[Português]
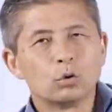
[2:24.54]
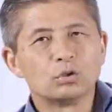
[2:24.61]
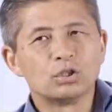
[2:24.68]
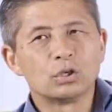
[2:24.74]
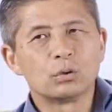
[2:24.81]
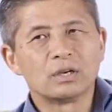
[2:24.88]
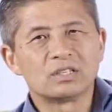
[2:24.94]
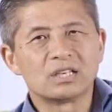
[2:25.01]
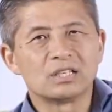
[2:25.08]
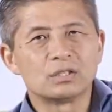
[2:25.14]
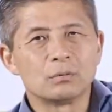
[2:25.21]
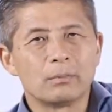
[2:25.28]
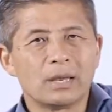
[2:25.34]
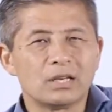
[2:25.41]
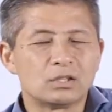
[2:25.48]
quando eu digo
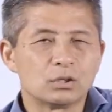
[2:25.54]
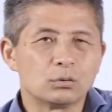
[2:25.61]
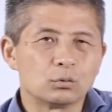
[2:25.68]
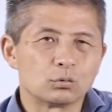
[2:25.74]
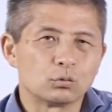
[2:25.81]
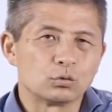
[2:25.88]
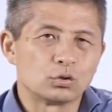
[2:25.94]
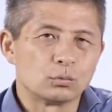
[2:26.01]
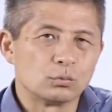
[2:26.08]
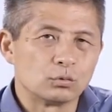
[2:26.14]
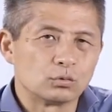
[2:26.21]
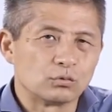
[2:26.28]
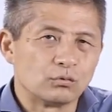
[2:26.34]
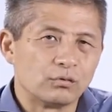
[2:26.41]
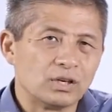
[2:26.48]
recentemente, nos
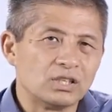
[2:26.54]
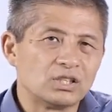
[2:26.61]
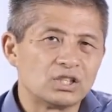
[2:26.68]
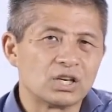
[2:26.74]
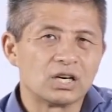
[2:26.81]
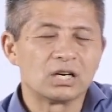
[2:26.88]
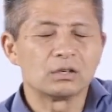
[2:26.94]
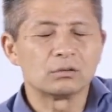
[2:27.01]
últimos 20